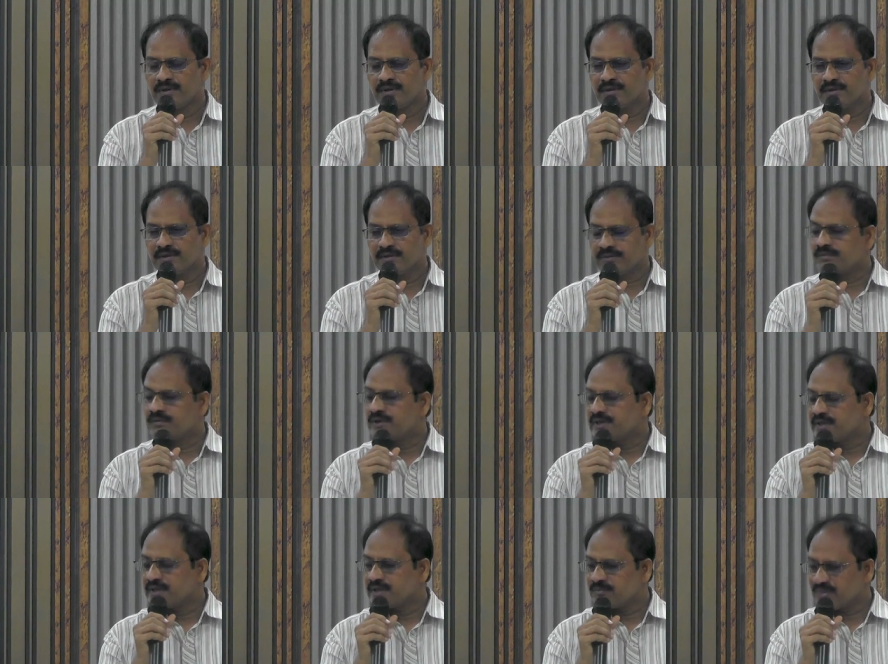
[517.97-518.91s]
ఇదిగో
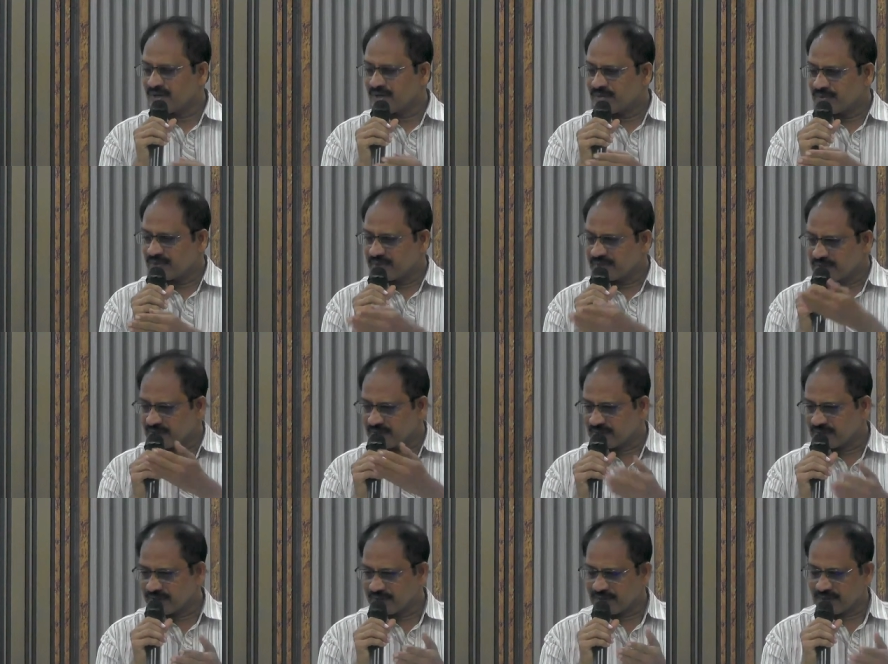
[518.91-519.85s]
అయ్యా బాబాయ్ ఇటు
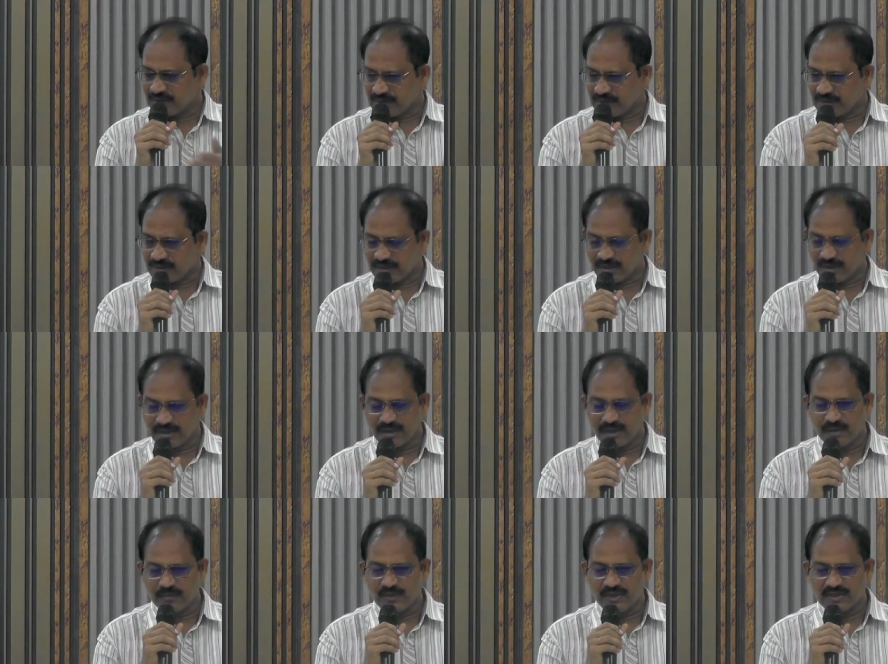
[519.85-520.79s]
అన్నారు అటు అన్నారు
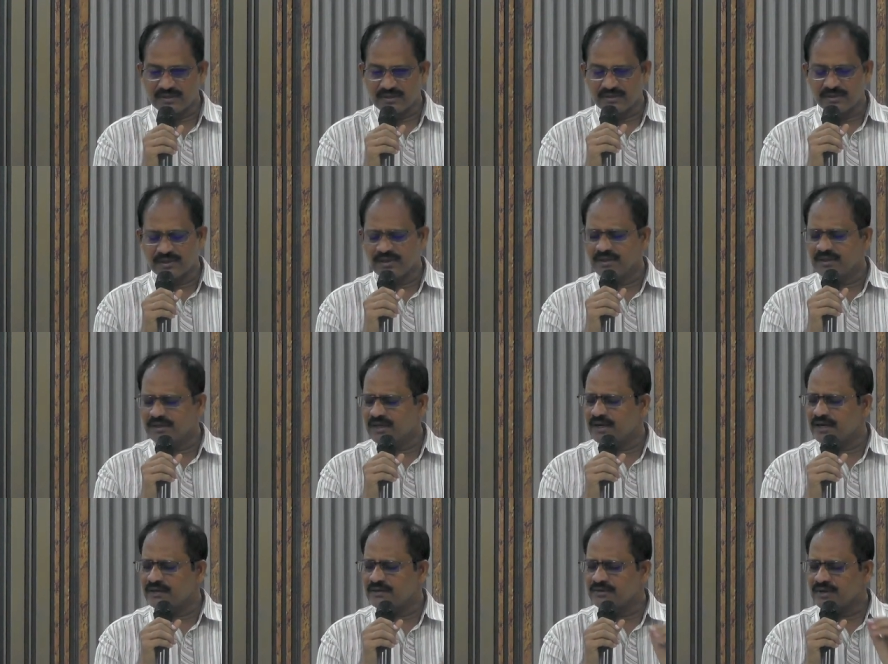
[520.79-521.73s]
అని మాత్రం
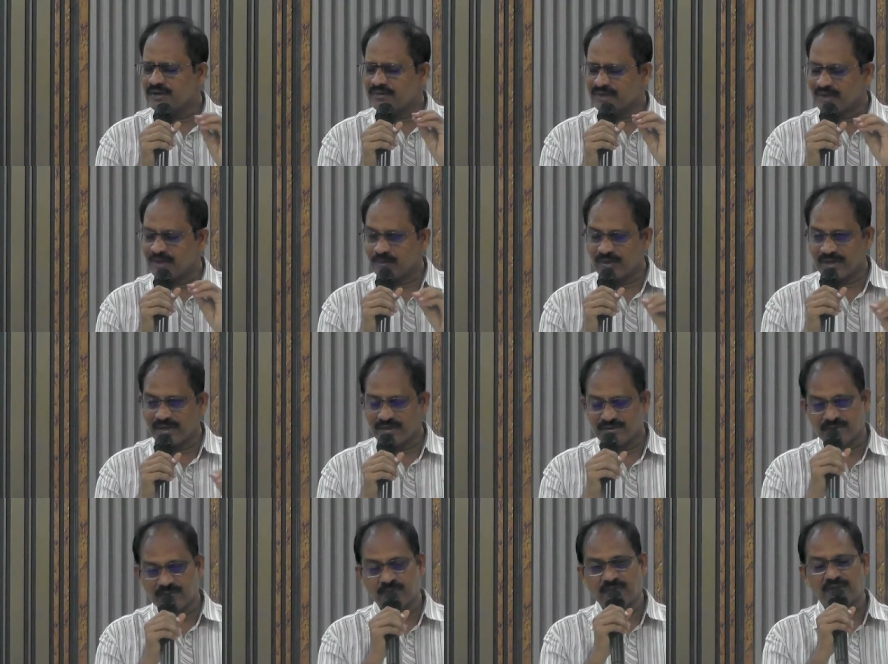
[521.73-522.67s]
ఏనాడు ఆమె కంప్లైంట్
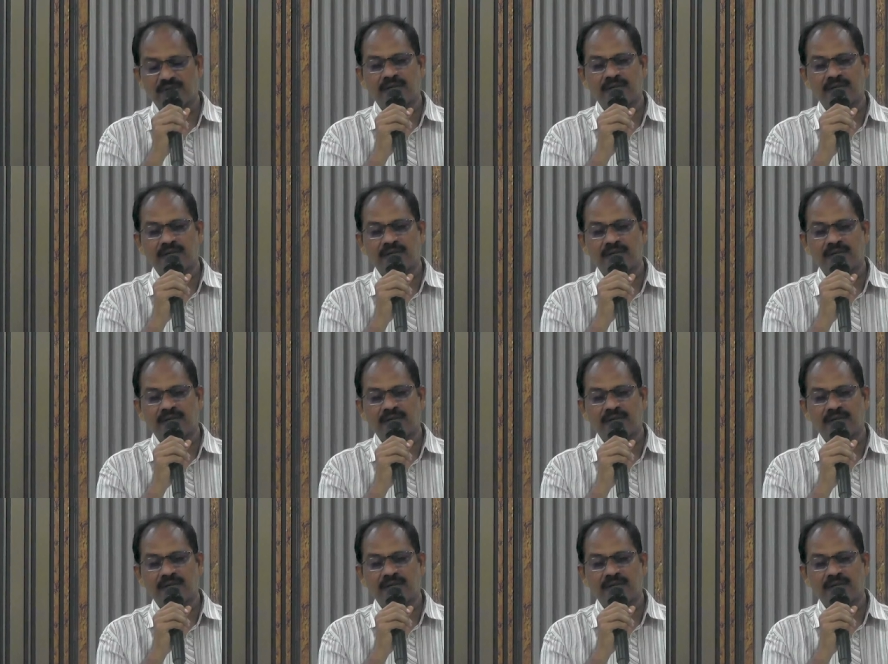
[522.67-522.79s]
చెప్పలా